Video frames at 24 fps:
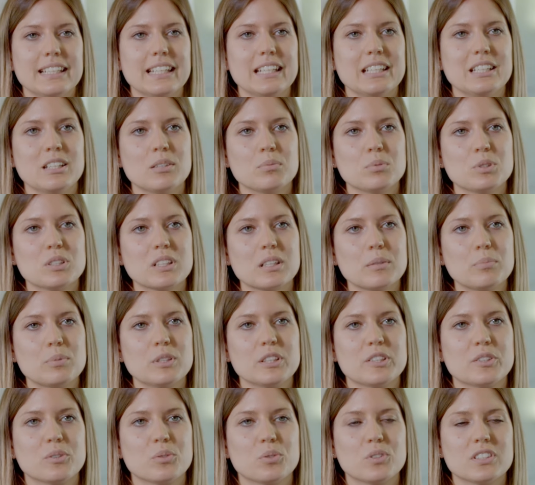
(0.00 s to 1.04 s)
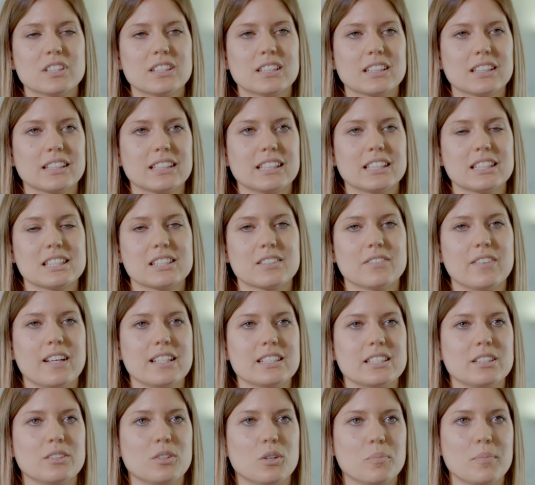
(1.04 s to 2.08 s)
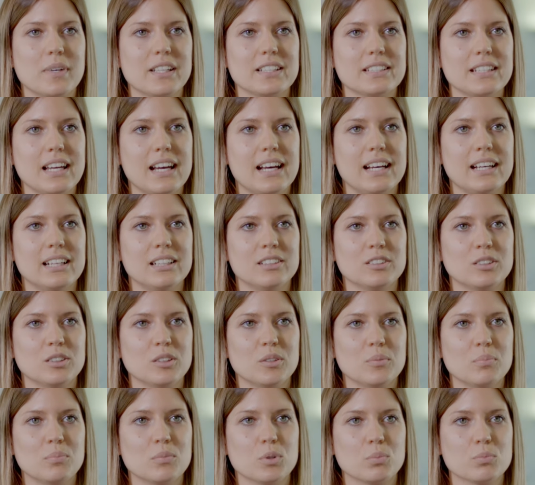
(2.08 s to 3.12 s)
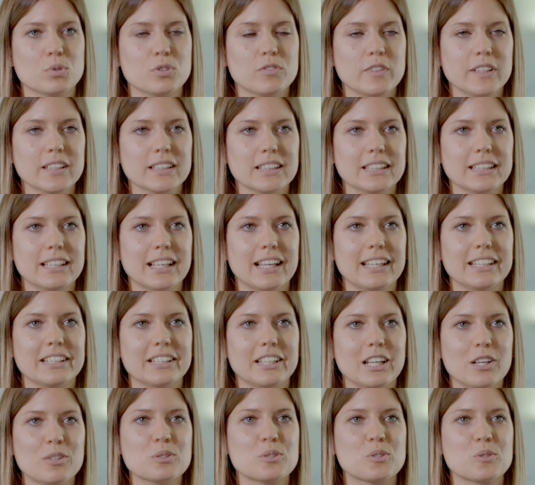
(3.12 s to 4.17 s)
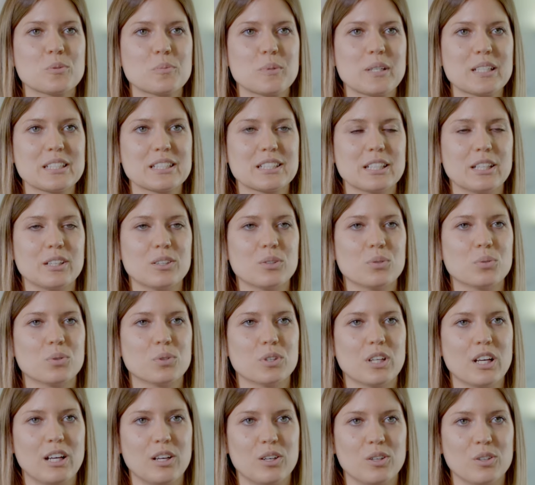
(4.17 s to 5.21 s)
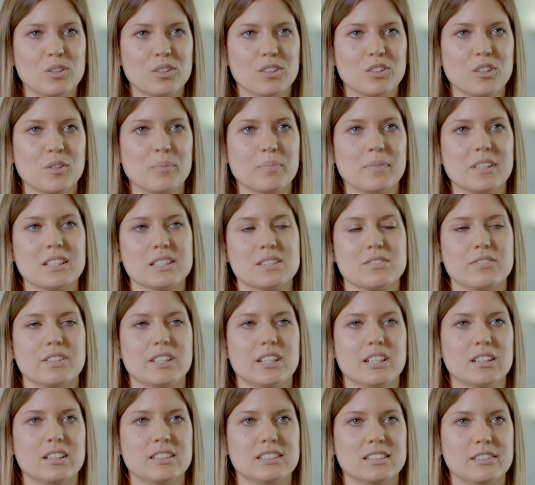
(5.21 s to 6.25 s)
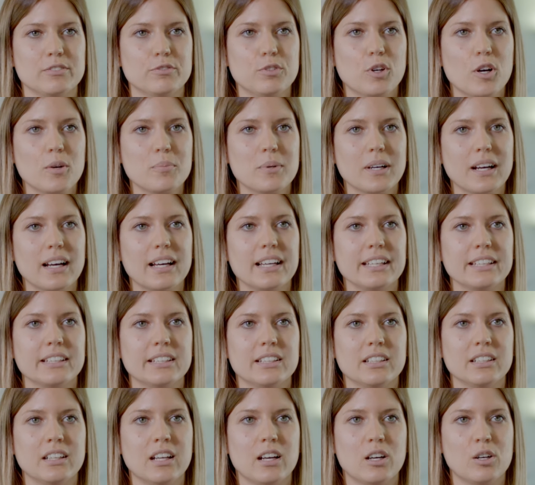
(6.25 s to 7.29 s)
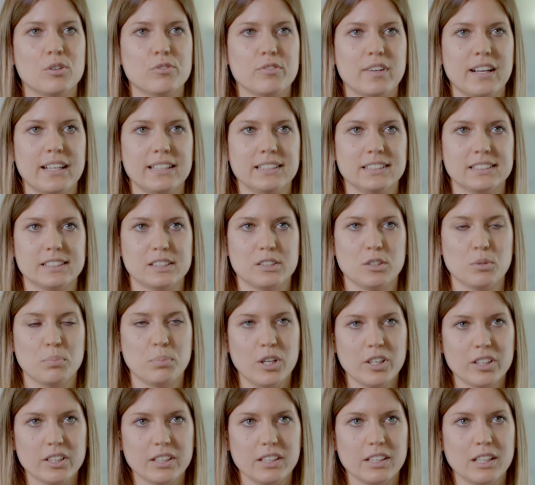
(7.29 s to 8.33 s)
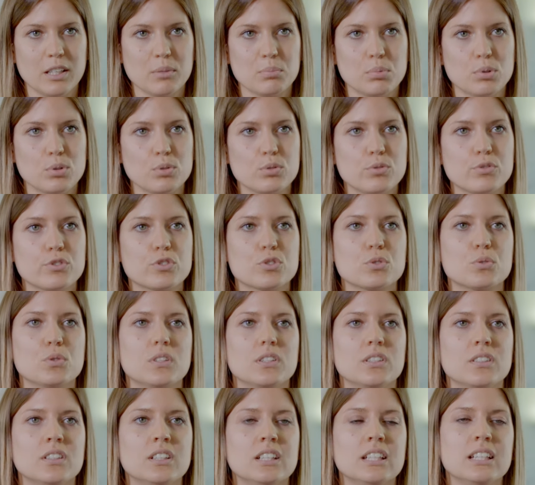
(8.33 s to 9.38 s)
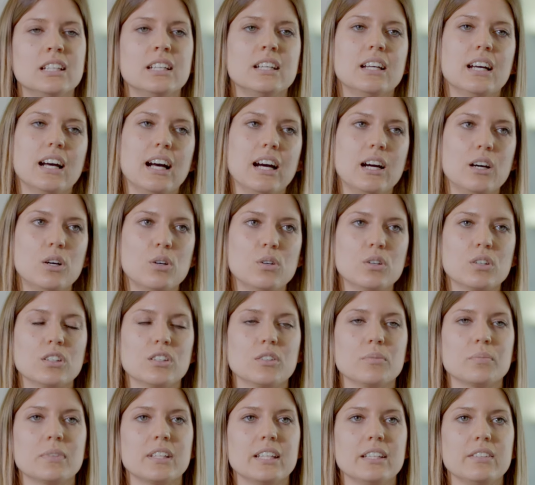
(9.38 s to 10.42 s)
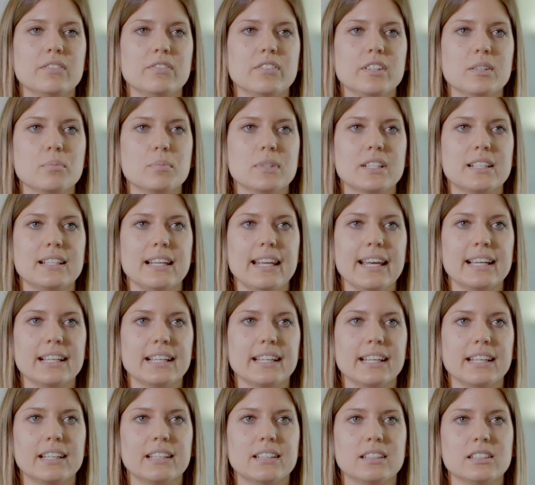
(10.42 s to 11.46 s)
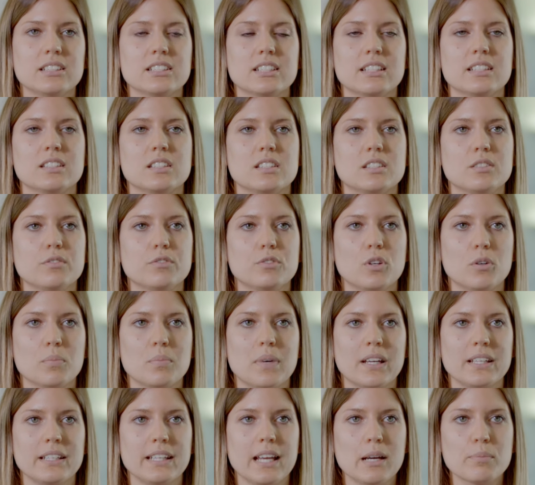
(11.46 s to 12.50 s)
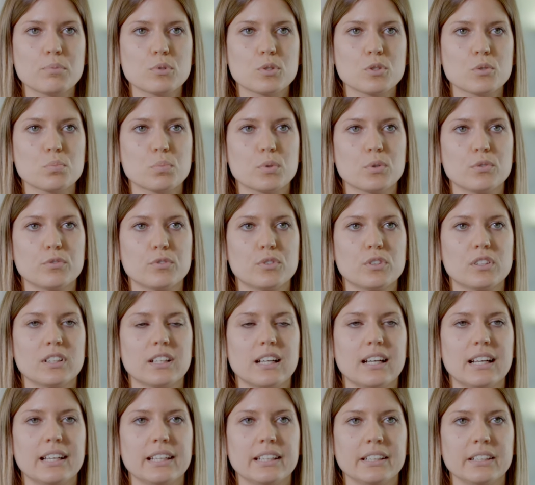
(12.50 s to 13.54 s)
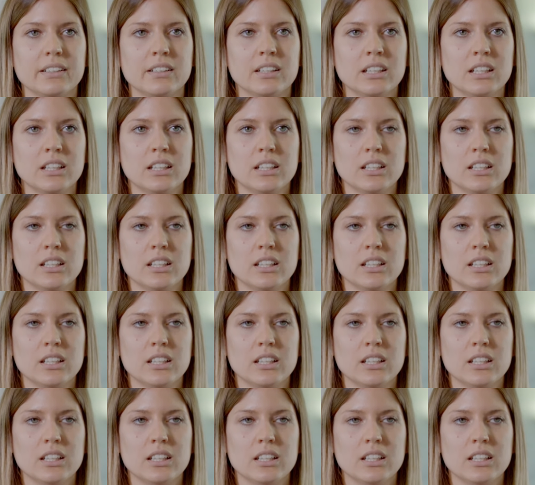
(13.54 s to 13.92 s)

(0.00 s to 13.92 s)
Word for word: Der innerbetriebliche Unterricht ist quasi nochmal da, ähm, um Schwierigkeiten auszubessern oder auch, ähm, dass wir sie vorbereiten auf einzelne Blöcke in der Berufsschule. Auch ähm, gehen wir mit Lehrgängen intensiv nochmal in die Abschlussprüfung rein.